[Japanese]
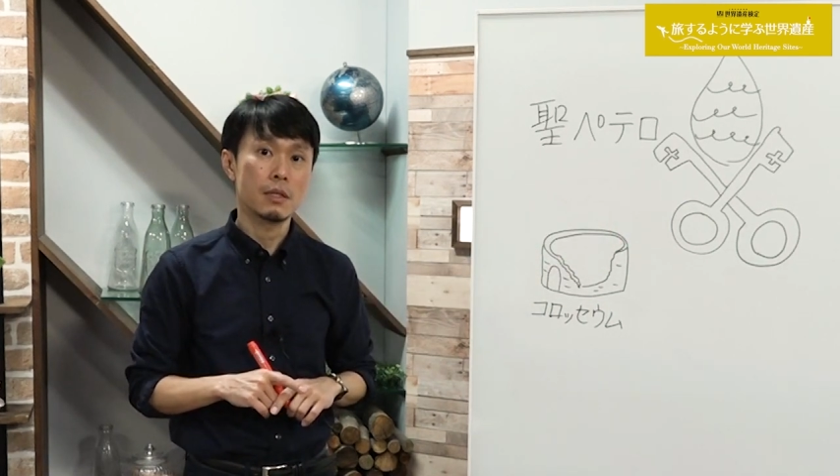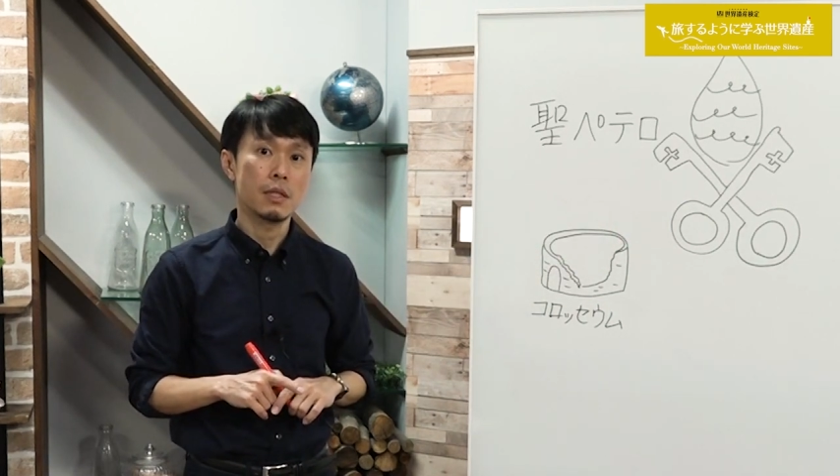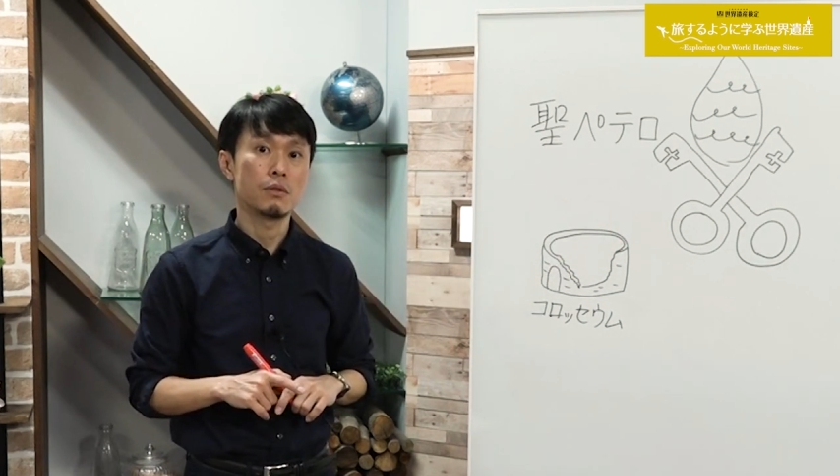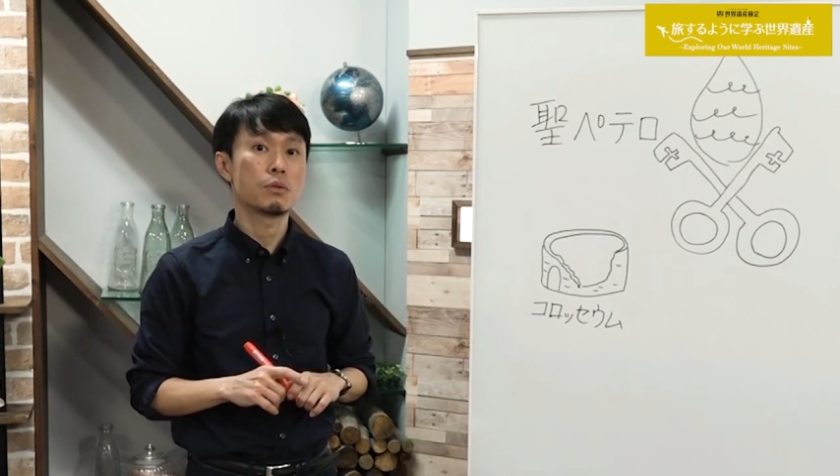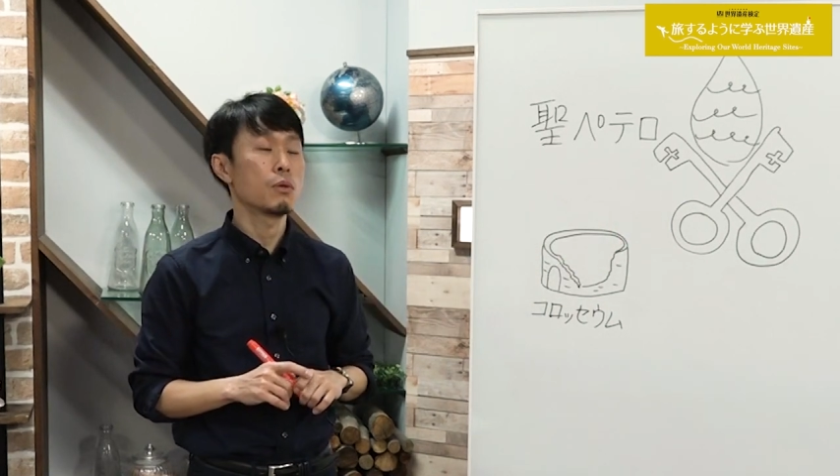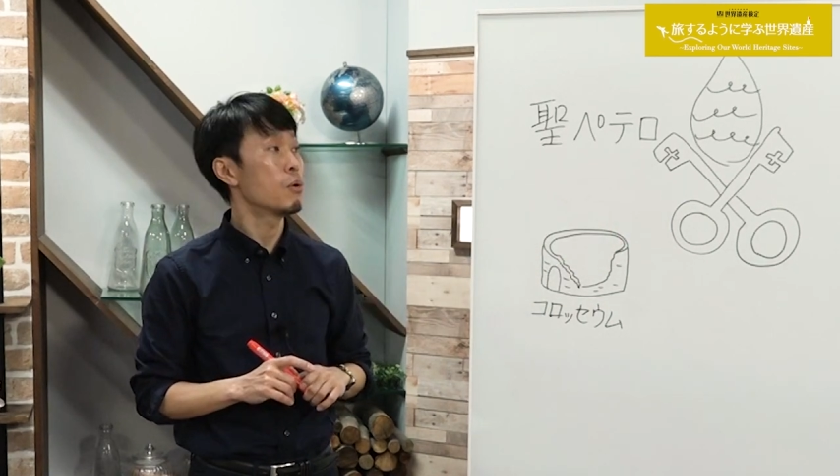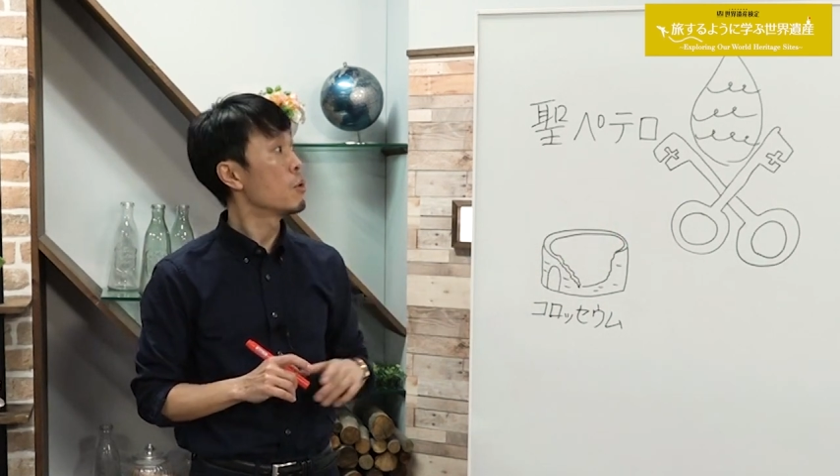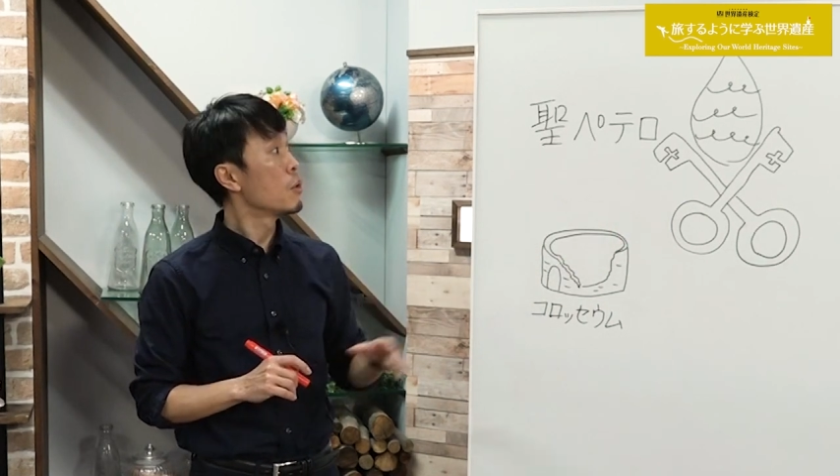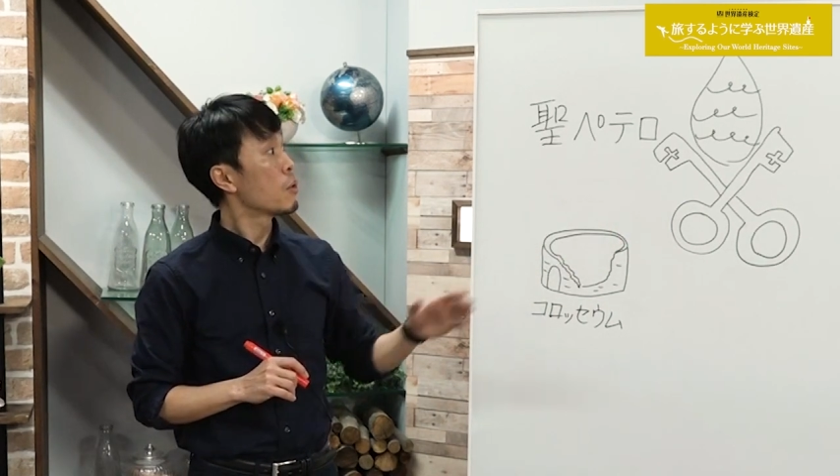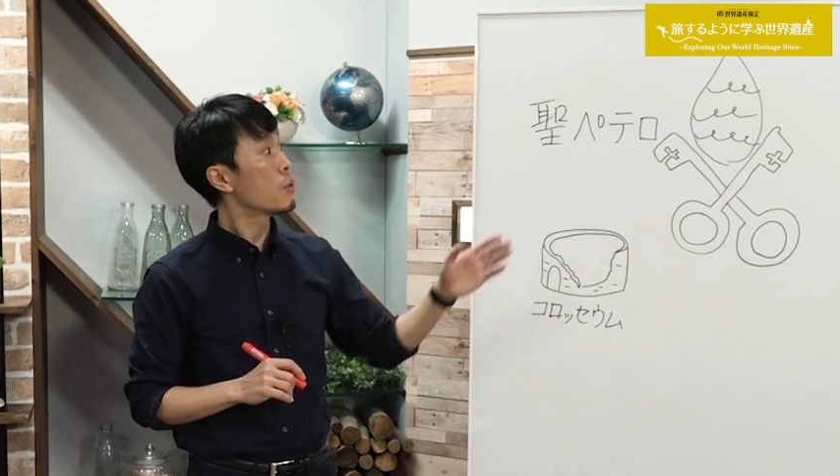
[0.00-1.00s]
ていうと
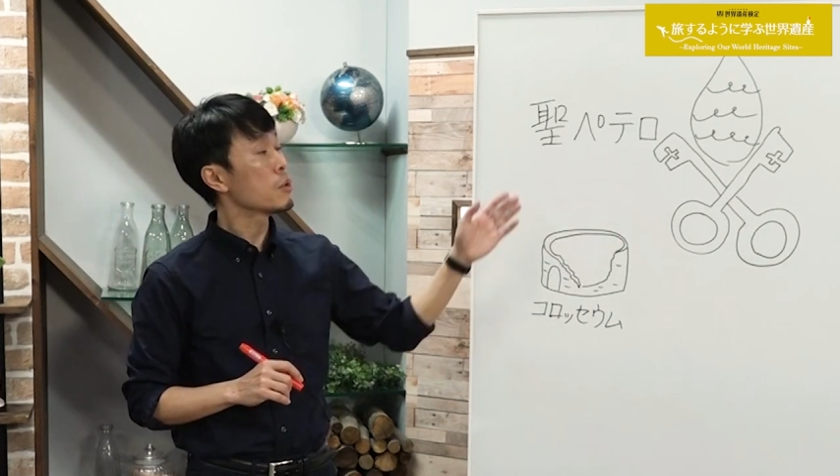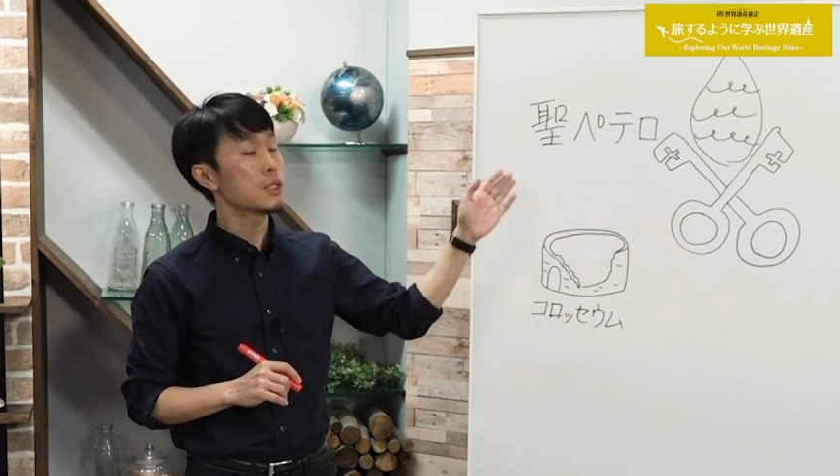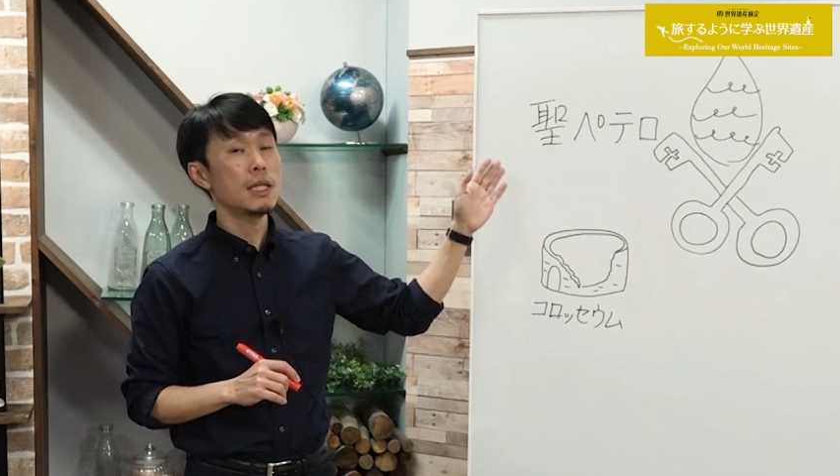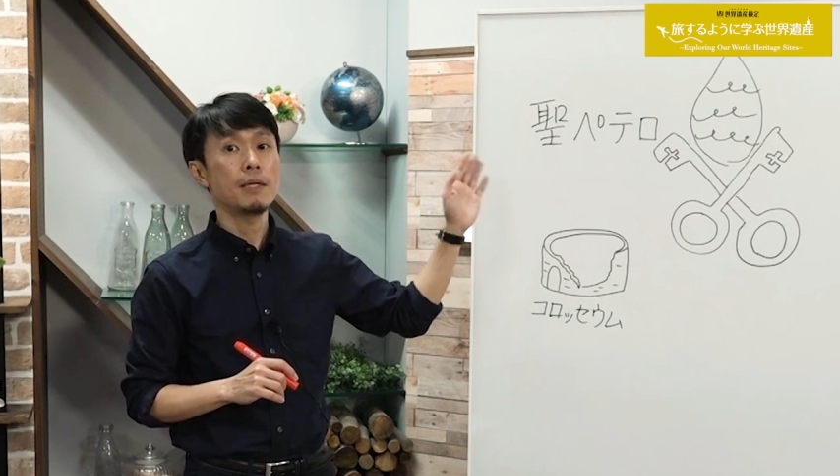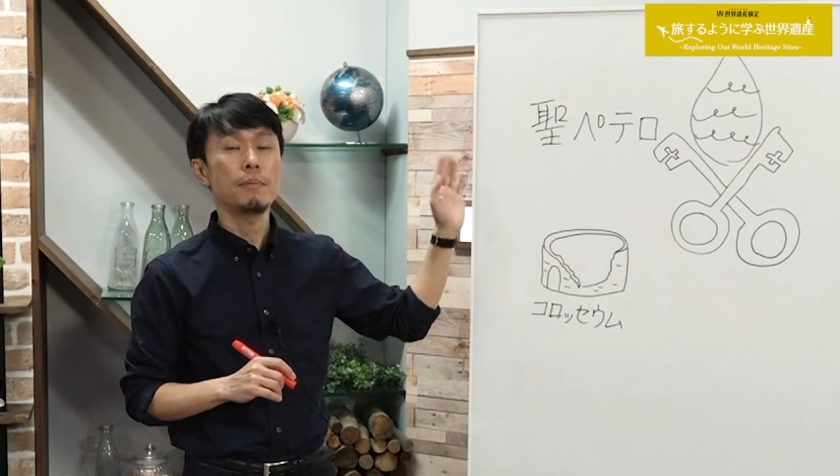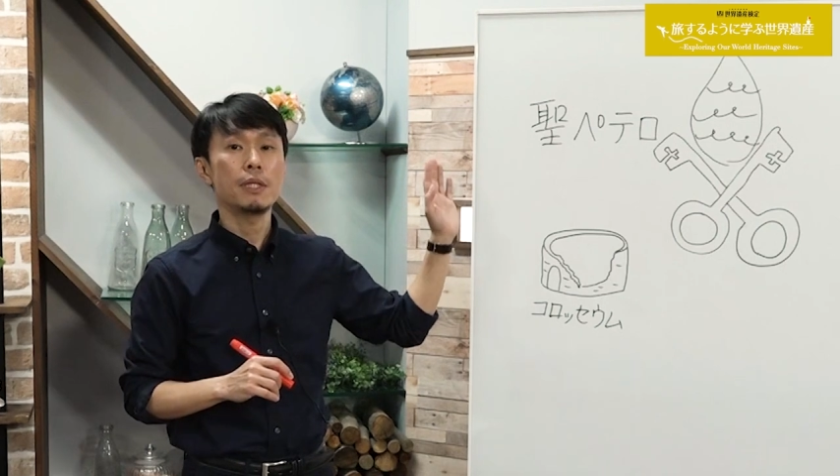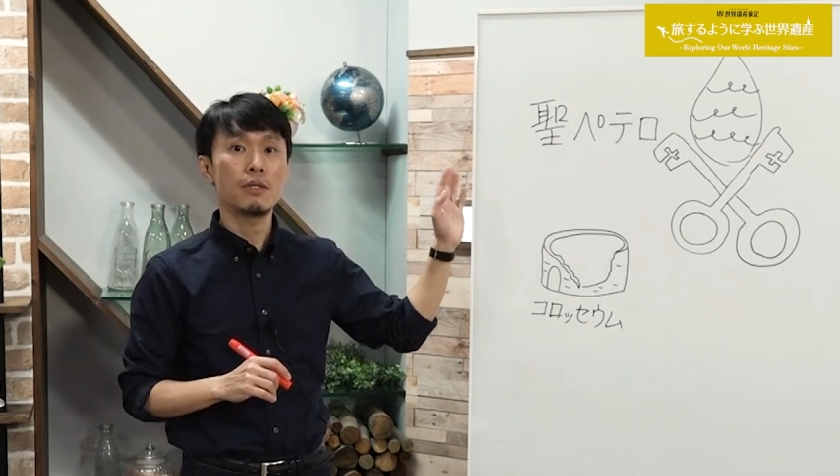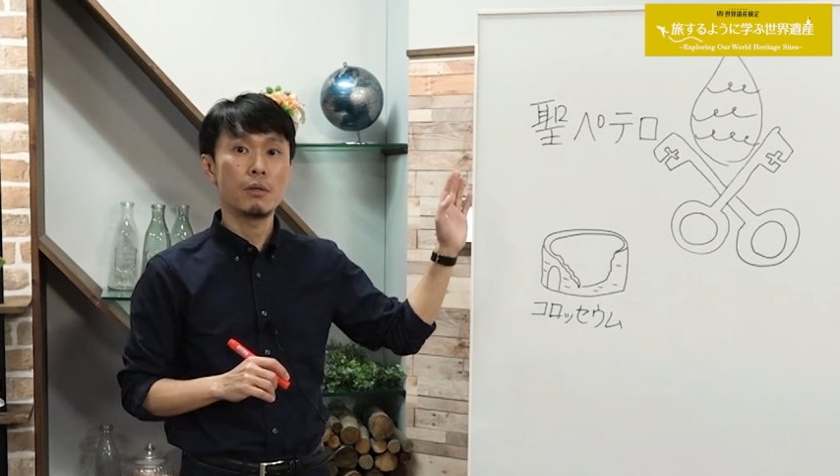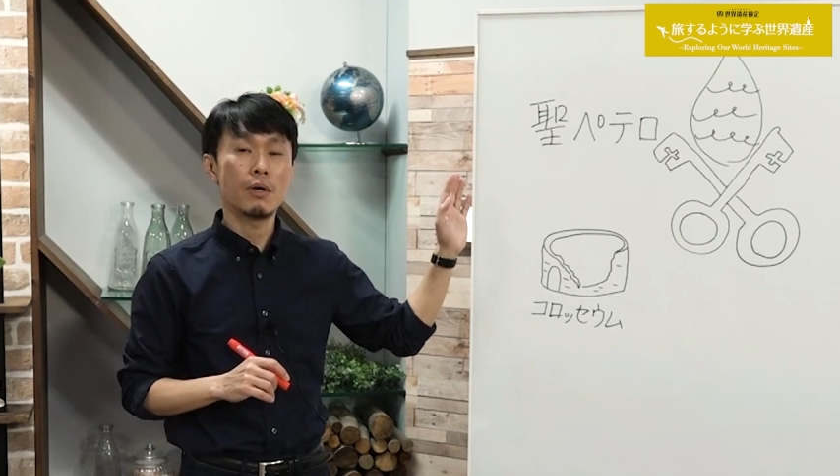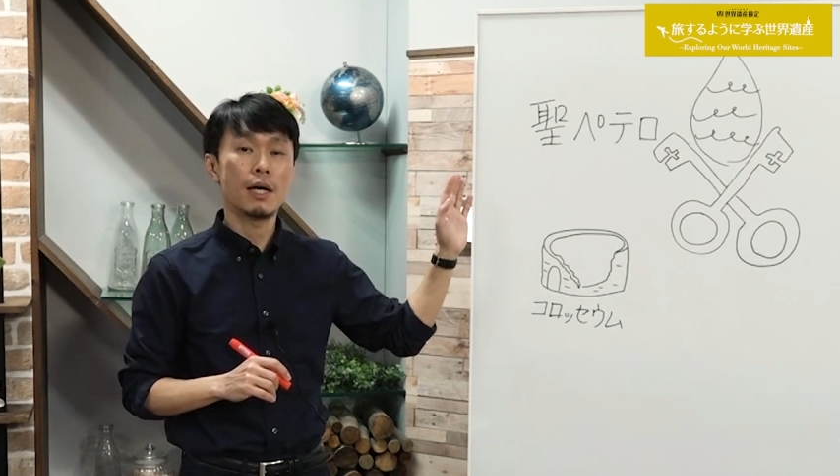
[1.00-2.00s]
この聖
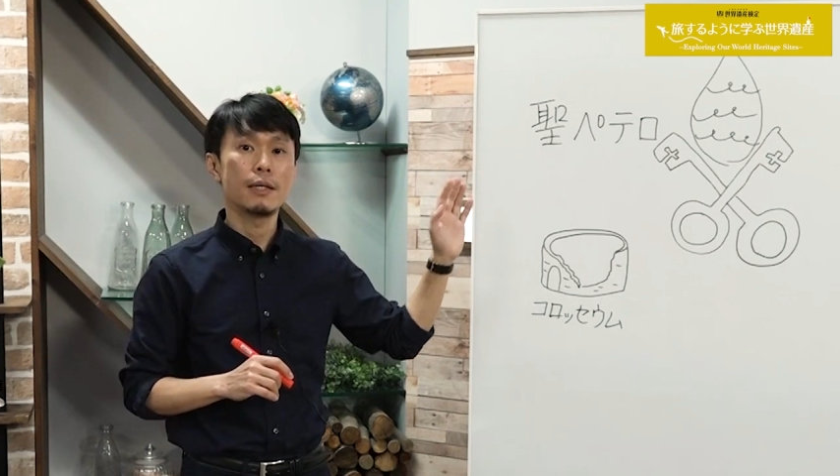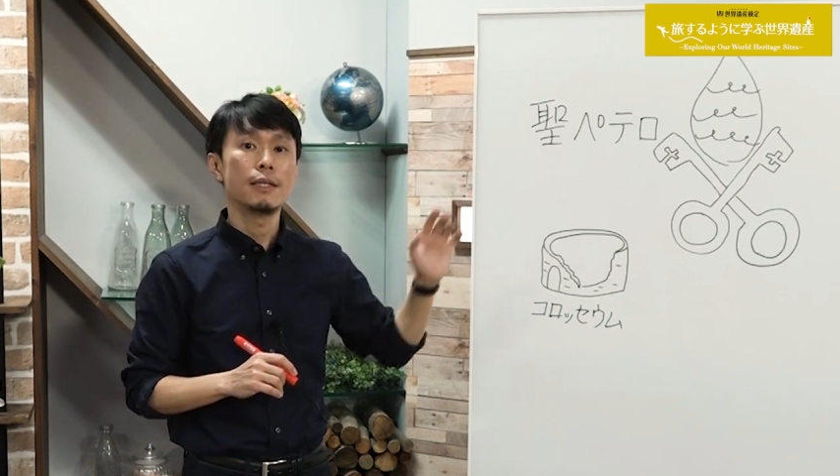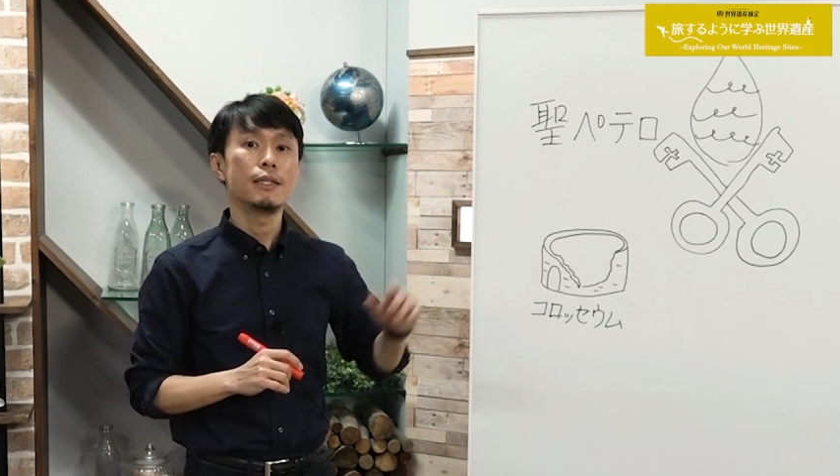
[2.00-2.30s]
ペテロは